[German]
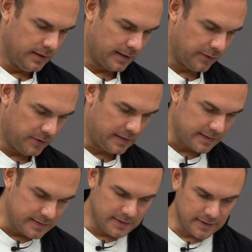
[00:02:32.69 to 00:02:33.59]
Dadurch,
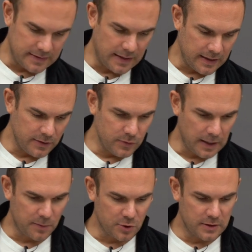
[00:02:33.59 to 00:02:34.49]
dass sich das Lager nun
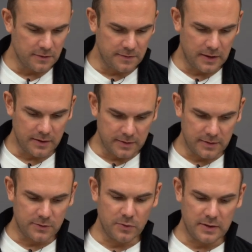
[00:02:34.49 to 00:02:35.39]
abgeschliffen hat, ist
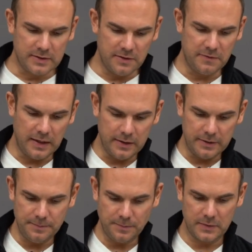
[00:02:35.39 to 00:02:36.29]
es so, dass die
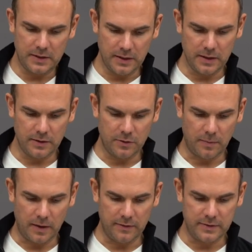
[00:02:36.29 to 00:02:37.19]
Welle, die ja
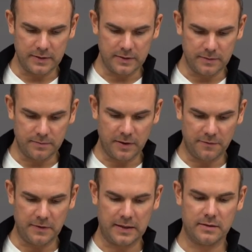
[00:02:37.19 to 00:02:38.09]
normalerweise
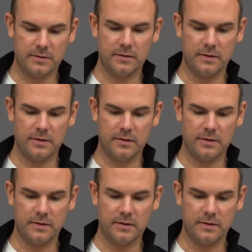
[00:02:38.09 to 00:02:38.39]
perfekt